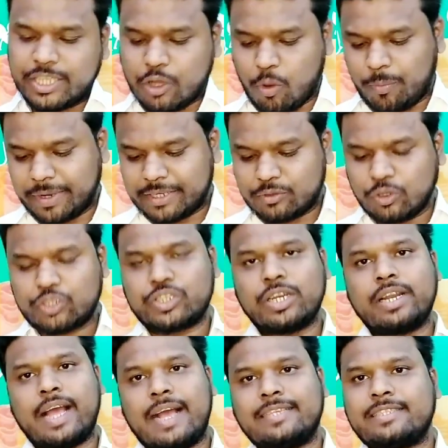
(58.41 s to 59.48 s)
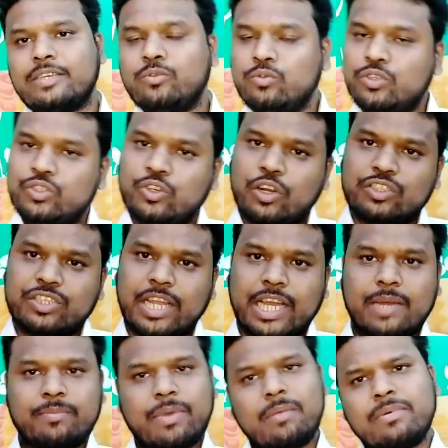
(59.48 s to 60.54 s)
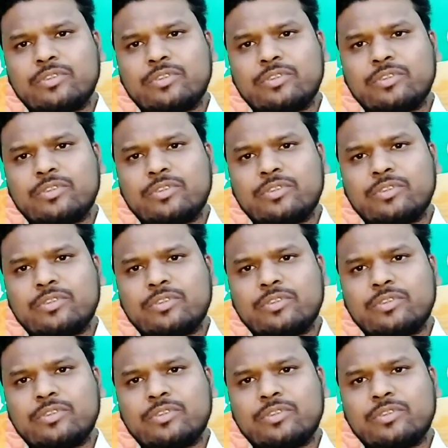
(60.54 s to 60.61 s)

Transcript: থেকে অপারেট করছিলেন অ্যাজ এ উইথড্রল স্ট্রাইকার বা